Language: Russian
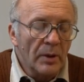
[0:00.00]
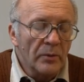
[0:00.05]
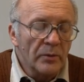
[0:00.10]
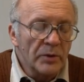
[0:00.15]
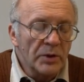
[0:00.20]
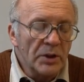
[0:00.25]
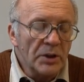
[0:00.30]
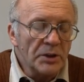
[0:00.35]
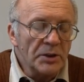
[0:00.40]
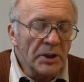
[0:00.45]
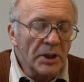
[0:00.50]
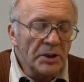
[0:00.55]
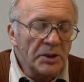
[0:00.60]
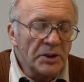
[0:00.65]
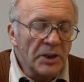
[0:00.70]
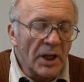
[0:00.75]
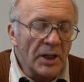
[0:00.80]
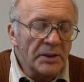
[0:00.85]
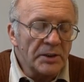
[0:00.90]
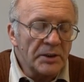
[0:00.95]
В нижней
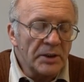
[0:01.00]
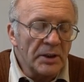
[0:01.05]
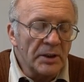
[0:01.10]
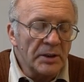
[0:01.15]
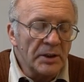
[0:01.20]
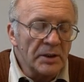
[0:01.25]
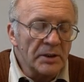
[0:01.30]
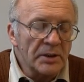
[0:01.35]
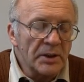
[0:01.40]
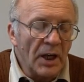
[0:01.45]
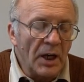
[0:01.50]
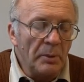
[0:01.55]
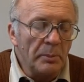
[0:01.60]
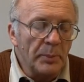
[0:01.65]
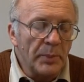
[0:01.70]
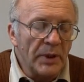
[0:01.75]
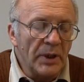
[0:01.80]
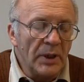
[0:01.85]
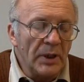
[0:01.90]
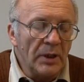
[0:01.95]
части гнезда
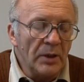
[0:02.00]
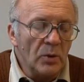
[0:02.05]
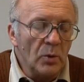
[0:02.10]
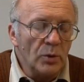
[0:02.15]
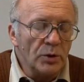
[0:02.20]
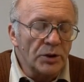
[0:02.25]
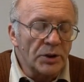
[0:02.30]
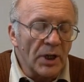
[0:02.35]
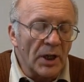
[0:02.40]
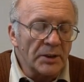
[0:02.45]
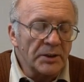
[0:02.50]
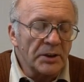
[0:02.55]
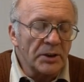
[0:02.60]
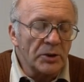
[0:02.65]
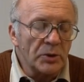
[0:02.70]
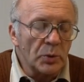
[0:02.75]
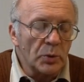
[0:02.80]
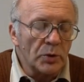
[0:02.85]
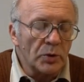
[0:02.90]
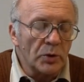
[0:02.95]
были участки
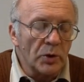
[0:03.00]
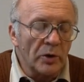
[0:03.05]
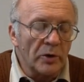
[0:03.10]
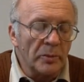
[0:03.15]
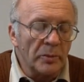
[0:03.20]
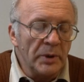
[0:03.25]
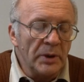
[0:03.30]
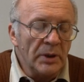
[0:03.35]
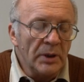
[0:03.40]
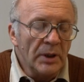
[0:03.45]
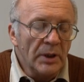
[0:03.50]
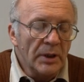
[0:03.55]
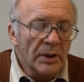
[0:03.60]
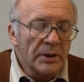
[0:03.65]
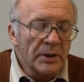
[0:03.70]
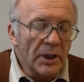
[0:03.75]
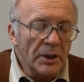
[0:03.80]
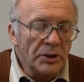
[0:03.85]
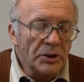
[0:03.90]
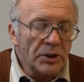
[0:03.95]
с трутневыми
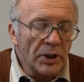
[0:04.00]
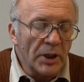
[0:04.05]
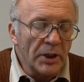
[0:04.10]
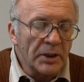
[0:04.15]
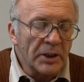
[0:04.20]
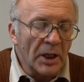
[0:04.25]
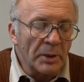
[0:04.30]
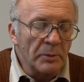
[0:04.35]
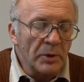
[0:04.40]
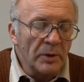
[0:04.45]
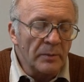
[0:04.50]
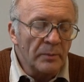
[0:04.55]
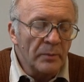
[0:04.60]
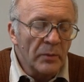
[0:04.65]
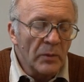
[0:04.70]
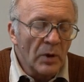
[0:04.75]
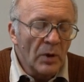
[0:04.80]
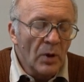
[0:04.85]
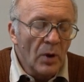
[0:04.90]
ячейками –